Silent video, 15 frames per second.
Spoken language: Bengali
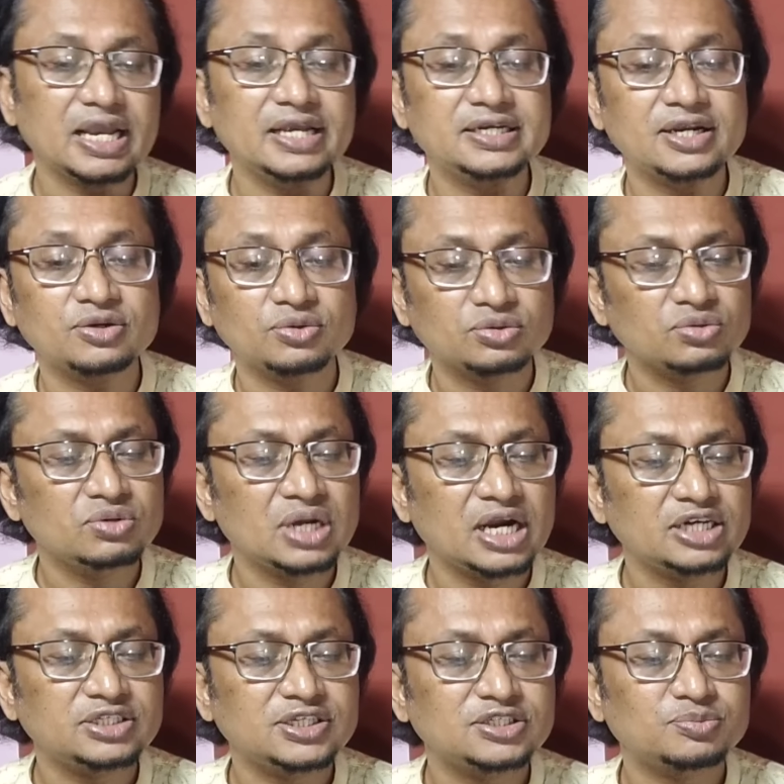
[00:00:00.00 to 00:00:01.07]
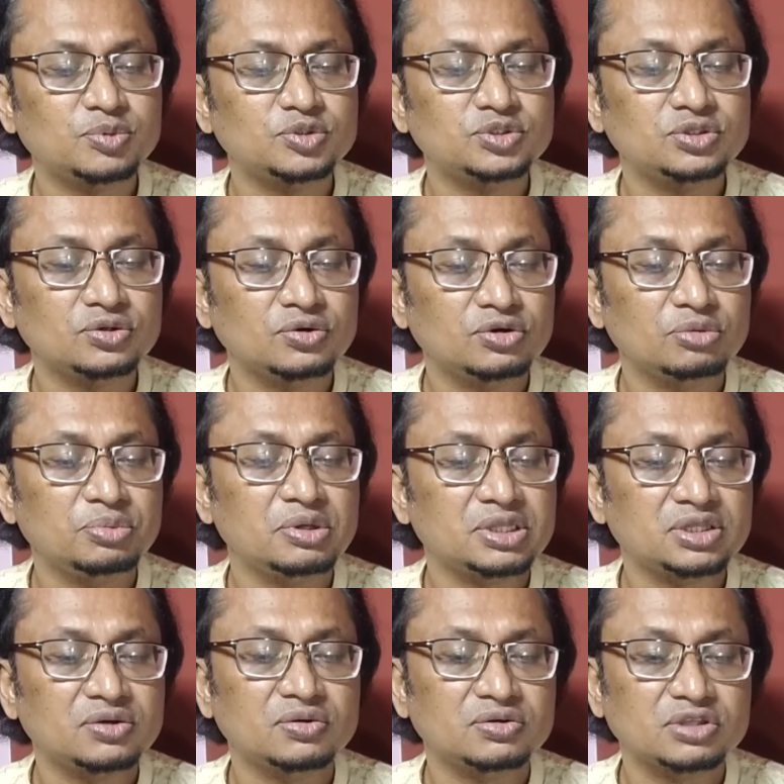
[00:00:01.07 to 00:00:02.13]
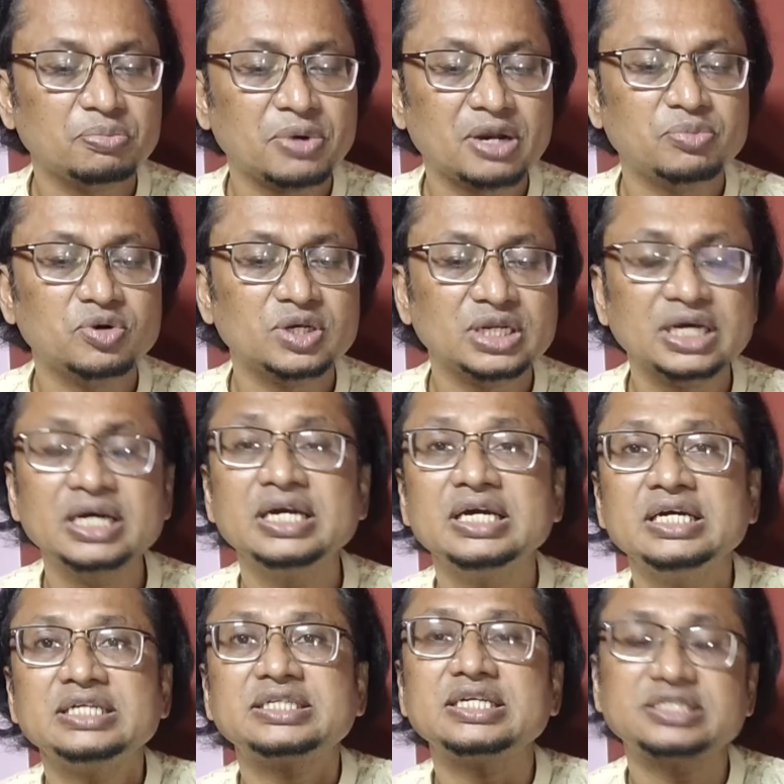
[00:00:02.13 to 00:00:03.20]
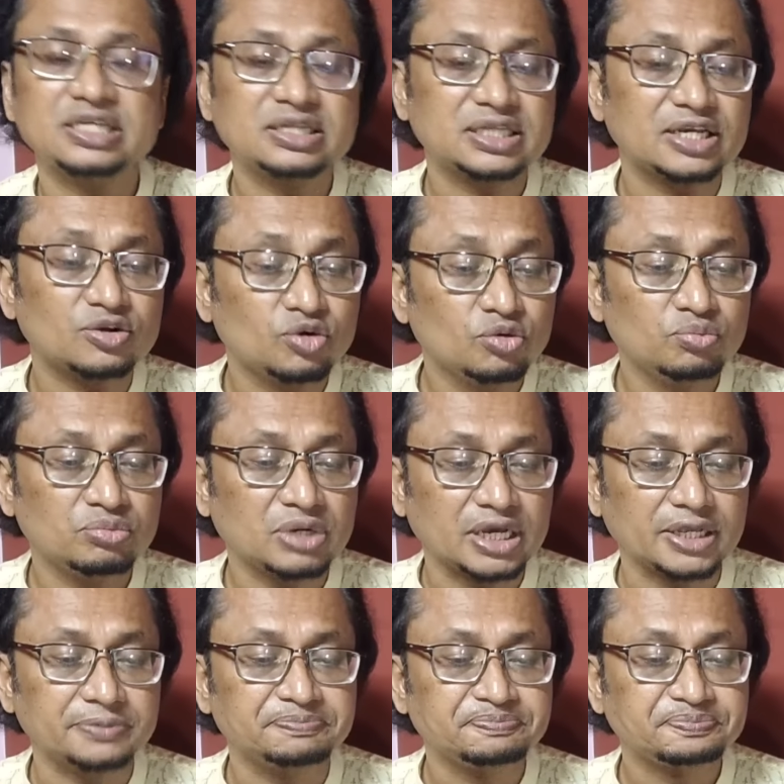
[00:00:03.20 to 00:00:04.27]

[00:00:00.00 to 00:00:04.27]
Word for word: এইটা নতুন হাট শেষ পর্যন্ত গরু বিক্রি করতে পারবো কিনা সে চিন্তায় ঘুম নাই